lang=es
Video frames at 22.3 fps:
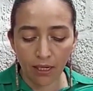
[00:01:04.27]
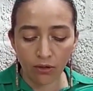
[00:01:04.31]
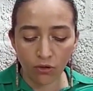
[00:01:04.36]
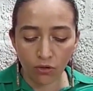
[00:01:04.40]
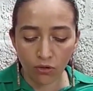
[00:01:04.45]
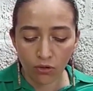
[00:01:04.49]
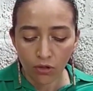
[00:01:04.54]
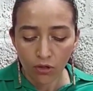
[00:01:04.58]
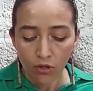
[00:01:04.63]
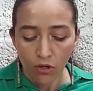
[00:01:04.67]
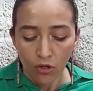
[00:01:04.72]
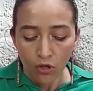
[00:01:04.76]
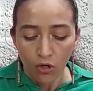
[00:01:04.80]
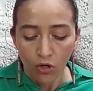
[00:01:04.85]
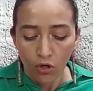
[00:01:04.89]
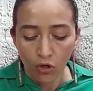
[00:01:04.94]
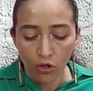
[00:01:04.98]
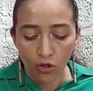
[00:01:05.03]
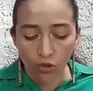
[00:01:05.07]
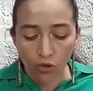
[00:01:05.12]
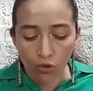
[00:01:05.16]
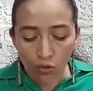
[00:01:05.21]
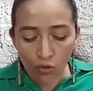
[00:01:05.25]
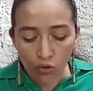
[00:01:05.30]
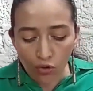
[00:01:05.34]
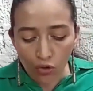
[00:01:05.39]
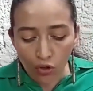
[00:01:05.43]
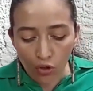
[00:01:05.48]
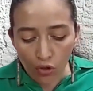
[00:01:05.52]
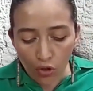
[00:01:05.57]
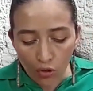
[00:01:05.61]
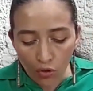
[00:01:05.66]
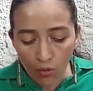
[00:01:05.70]
a mano o
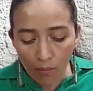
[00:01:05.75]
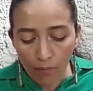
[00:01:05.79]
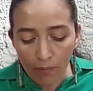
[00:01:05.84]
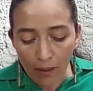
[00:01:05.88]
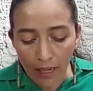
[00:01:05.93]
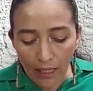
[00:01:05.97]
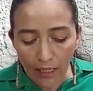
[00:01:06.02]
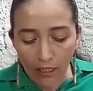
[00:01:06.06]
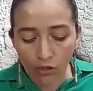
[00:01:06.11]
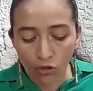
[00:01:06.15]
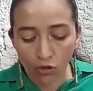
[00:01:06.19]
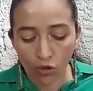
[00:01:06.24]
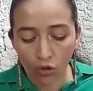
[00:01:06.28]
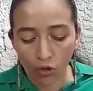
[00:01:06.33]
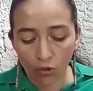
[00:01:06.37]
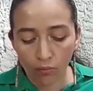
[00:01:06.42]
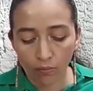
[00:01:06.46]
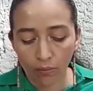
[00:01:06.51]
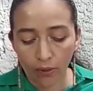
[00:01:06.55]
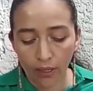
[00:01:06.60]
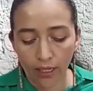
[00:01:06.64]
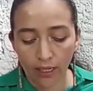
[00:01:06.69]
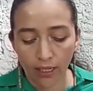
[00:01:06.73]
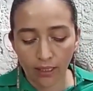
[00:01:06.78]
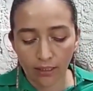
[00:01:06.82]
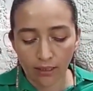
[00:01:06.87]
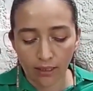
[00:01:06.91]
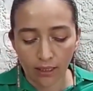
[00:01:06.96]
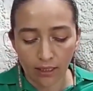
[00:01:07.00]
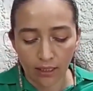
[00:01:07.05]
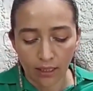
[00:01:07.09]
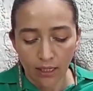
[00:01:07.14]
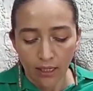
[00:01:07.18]
incluso con un palito lo pueden
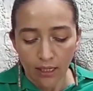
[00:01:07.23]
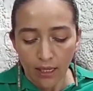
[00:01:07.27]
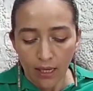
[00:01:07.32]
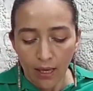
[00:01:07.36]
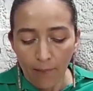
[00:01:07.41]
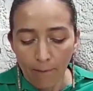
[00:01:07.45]
hacer